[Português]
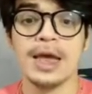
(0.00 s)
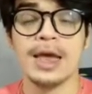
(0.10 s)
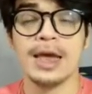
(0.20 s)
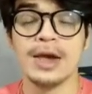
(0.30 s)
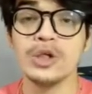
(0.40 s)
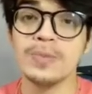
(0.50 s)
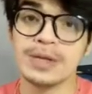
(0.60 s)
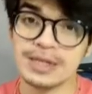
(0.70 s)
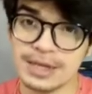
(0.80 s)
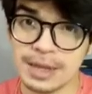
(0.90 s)
É, a gente
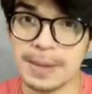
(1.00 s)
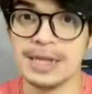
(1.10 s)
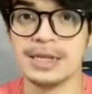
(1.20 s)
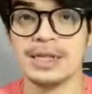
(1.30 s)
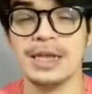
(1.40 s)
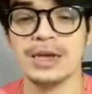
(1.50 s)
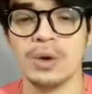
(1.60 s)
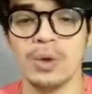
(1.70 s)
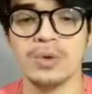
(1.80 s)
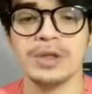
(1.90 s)
precisa também entender que
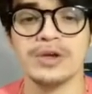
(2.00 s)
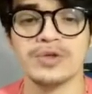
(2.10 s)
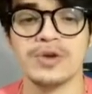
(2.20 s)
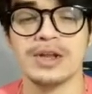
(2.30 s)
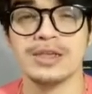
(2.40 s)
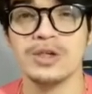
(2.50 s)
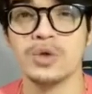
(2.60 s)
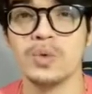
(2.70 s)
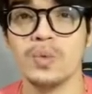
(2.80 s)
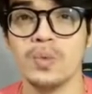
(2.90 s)
ao longo da história
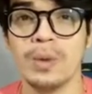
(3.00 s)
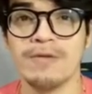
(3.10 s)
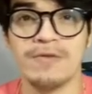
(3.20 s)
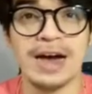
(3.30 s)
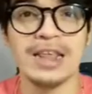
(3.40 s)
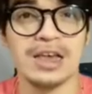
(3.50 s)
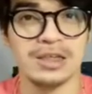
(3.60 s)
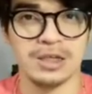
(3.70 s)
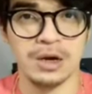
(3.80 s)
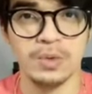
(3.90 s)
existe um, uma
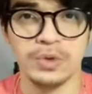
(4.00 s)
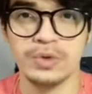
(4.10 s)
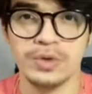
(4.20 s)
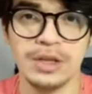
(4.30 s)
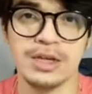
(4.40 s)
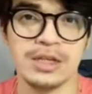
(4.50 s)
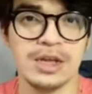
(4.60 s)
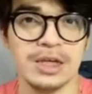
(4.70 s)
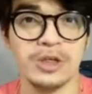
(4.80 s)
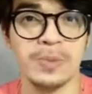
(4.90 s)
variação desse
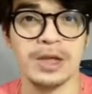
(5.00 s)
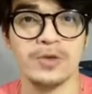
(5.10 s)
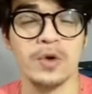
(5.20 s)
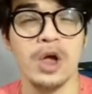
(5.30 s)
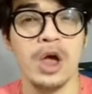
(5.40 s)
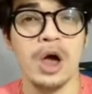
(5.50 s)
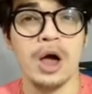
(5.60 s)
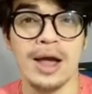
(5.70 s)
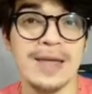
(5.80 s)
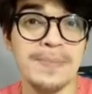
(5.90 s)
crescimento.
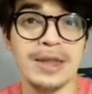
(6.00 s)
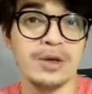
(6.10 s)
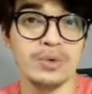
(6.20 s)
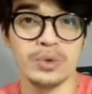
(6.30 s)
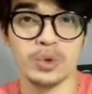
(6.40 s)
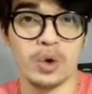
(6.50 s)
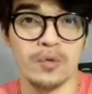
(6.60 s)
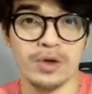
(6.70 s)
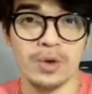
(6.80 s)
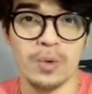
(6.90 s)
Em períodos
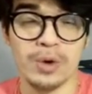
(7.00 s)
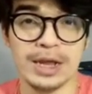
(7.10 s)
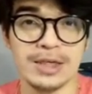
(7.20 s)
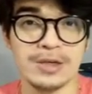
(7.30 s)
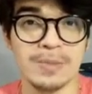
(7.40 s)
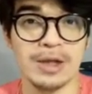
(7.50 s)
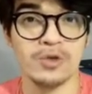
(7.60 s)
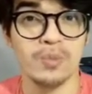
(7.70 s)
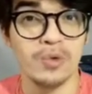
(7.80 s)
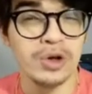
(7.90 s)
houve um
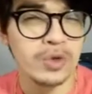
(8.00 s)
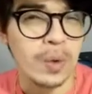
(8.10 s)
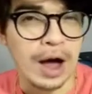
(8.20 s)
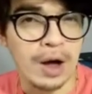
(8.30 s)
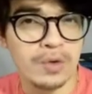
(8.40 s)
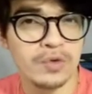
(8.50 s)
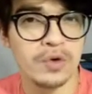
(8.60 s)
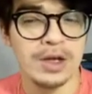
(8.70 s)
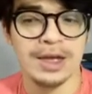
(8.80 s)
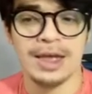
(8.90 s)
crescimento muito
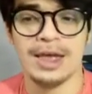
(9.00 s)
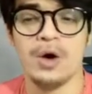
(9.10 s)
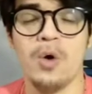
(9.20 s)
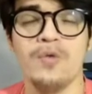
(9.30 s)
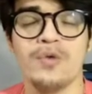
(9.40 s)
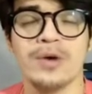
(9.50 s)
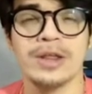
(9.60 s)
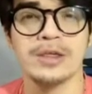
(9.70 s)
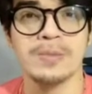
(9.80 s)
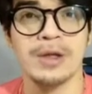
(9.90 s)
alto é, houve um
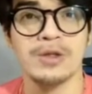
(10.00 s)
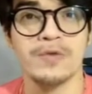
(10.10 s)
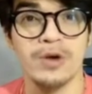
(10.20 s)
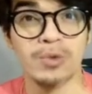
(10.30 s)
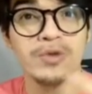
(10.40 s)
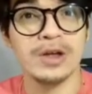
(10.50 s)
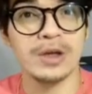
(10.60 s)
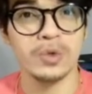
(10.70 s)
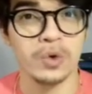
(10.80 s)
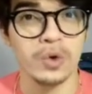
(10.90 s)
crescimento que foi muito
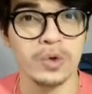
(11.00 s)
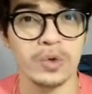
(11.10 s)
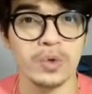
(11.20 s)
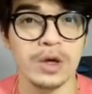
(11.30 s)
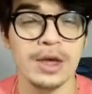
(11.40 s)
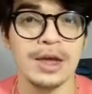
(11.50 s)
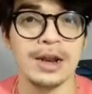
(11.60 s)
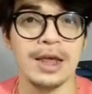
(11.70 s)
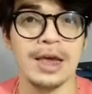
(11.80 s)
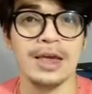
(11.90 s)
grandioso
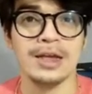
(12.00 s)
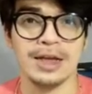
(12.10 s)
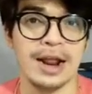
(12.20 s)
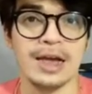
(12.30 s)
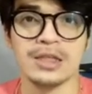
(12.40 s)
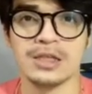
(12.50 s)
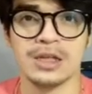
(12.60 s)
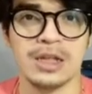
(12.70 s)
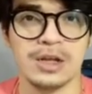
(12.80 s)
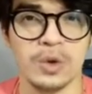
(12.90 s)
né? Graças
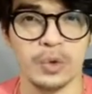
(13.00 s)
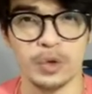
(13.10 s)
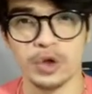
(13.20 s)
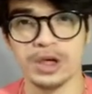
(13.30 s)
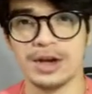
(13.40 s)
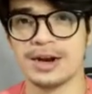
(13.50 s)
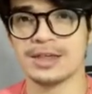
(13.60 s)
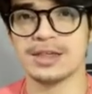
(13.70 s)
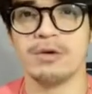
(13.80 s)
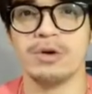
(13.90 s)
à tecnologia,
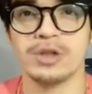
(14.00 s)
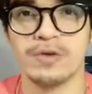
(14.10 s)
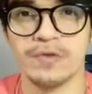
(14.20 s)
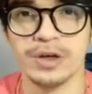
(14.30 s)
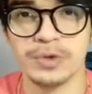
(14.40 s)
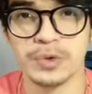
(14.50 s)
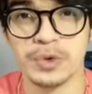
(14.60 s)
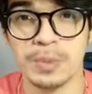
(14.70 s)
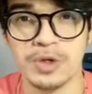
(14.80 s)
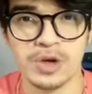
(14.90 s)
graças aos
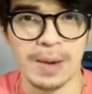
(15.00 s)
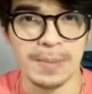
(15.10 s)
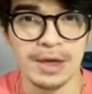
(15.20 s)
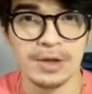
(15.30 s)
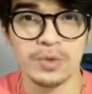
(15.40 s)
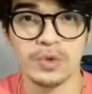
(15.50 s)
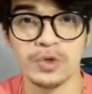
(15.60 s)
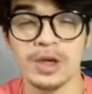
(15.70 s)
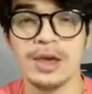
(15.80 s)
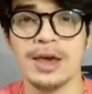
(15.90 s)
avanços de
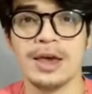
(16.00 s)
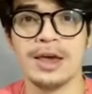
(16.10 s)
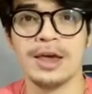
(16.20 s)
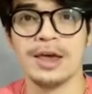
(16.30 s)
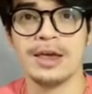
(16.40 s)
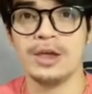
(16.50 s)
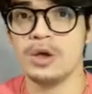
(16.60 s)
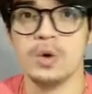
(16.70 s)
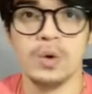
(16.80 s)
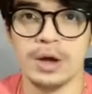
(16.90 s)
medicamentos, é,
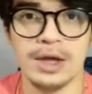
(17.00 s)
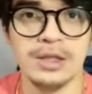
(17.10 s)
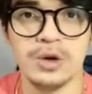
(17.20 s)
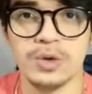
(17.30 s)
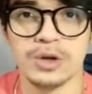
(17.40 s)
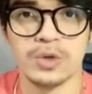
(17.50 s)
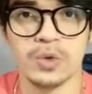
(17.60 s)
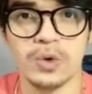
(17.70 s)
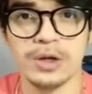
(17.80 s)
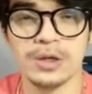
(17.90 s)
e, ou, entre outras
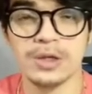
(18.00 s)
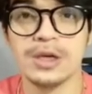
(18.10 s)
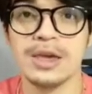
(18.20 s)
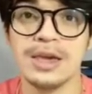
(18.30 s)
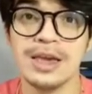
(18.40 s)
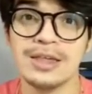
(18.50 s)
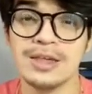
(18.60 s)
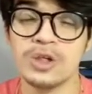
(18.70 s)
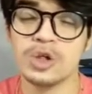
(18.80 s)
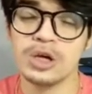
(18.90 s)
coisas, e
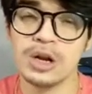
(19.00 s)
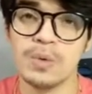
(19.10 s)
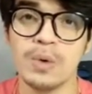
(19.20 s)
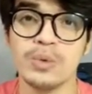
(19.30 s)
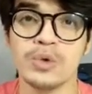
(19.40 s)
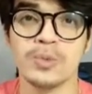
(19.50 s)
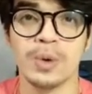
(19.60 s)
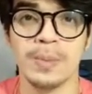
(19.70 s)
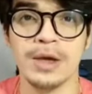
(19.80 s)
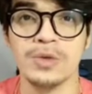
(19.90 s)
existiram outros
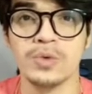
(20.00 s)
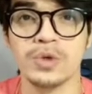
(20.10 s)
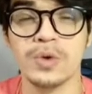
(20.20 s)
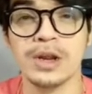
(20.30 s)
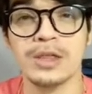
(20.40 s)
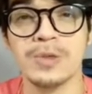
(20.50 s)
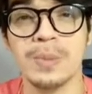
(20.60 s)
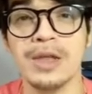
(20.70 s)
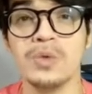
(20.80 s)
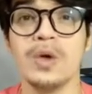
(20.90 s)
momentos que o
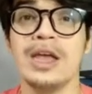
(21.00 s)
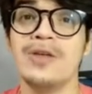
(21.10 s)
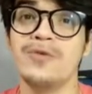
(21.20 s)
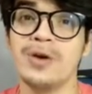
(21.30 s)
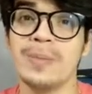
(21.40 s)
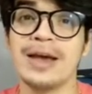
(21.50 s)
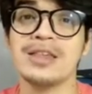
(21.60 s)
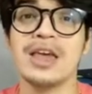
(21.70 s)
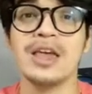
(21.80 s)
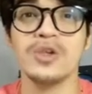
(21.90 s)
crescimento ele foi
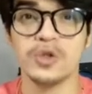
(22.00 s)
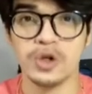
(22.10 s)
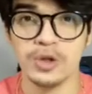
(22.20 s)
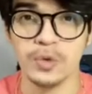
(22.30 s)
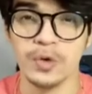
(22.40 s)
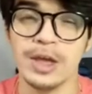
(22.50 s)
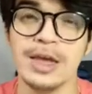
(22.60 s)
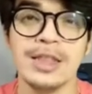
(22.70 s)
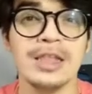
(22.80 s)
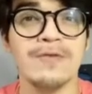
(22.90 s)
mais retido,
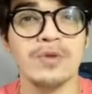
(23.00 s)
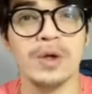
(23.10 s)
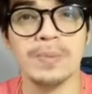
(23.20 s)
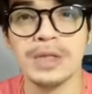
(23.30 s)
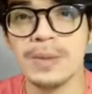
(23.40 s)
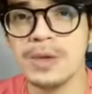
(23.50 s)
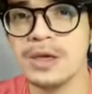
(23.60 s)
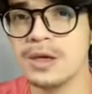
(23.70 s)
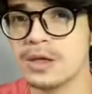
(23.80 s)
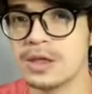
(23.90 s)
devido a
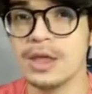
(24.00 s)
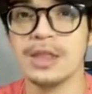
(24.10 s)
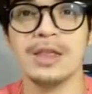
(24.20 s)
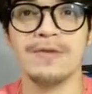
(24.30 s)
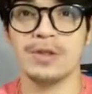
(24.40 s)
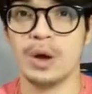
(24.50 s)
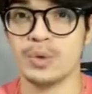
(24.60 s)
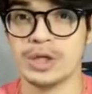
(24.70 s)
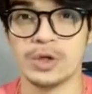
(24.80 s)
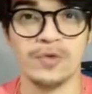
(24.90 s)
epidemias, devido à
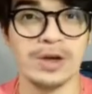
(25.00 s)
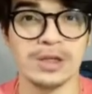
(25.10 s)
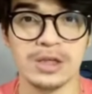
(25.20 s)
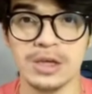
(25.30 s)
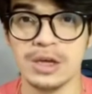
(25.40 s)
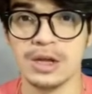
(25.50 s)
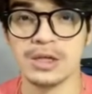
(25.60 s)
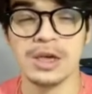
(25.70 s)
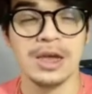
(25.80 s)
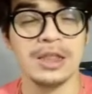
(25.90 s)
ausência de
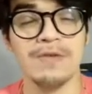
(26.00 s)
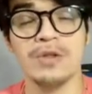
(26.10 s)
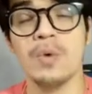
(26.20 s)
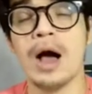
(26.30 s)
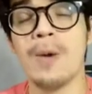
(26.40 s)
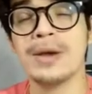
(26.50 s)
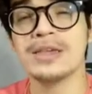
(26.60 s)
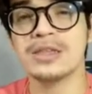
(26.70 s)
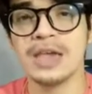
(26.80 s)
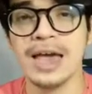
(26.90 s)
vacinas, devido a
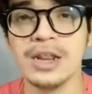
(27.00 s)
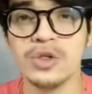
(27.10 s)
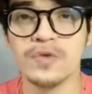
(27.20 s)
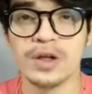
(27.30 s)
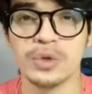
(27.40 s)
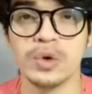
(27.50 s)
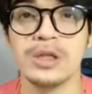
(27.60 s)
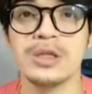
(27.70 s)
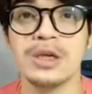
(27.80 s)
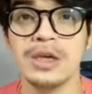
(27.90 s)
uma série de
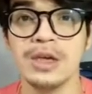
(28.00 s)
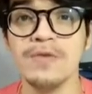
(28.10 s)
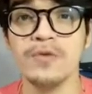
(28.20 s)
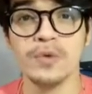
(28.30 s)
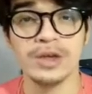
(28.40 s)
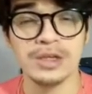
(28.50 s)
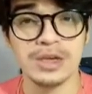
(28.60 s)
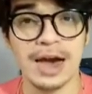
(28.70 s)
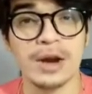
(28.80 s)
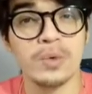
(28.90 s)
fatores que
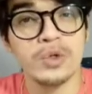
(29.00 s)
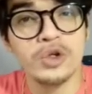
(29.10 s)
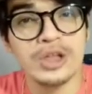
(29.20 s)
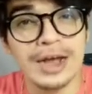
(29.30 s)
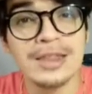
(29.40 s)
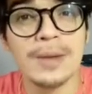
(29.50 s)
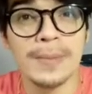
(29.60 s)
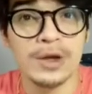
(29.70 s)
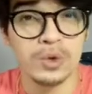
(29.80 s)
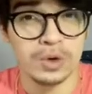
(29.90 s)
influenciaram
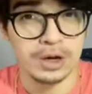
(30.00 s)
diretamente no